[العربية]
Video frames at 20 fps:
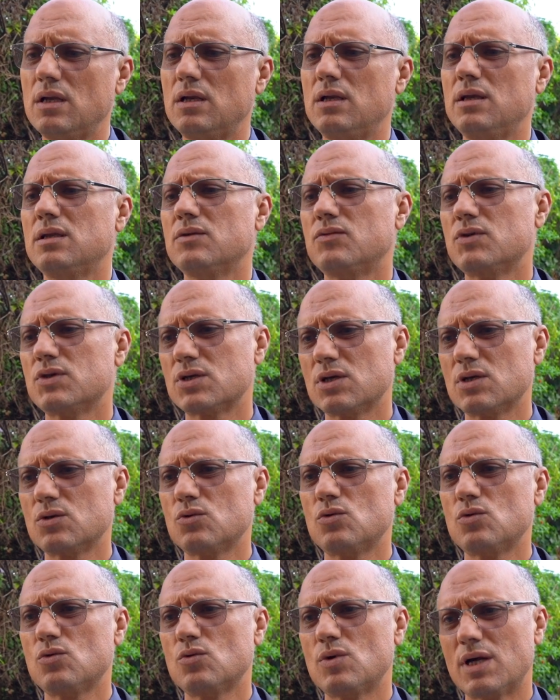لان فاش
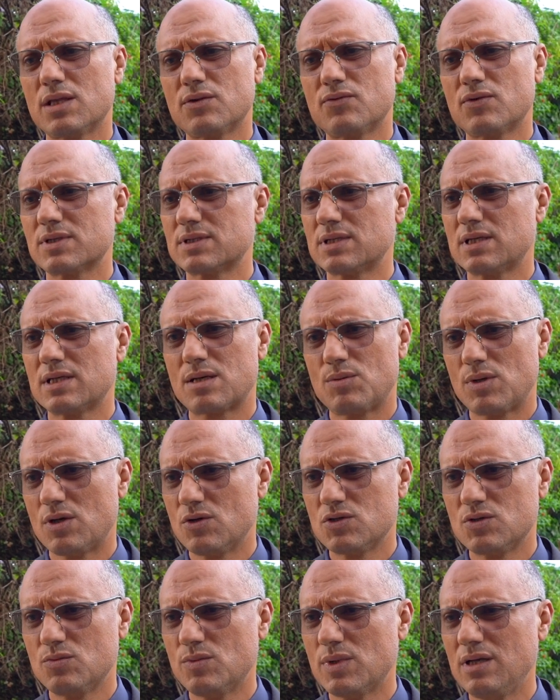كنقولوا 1.84
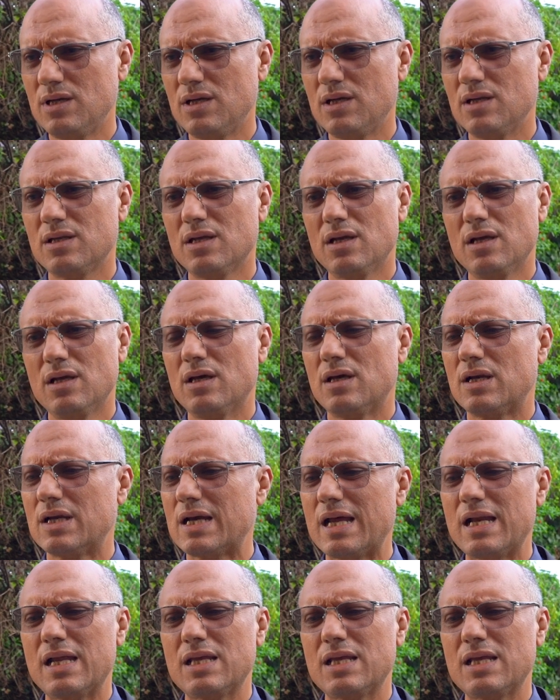راه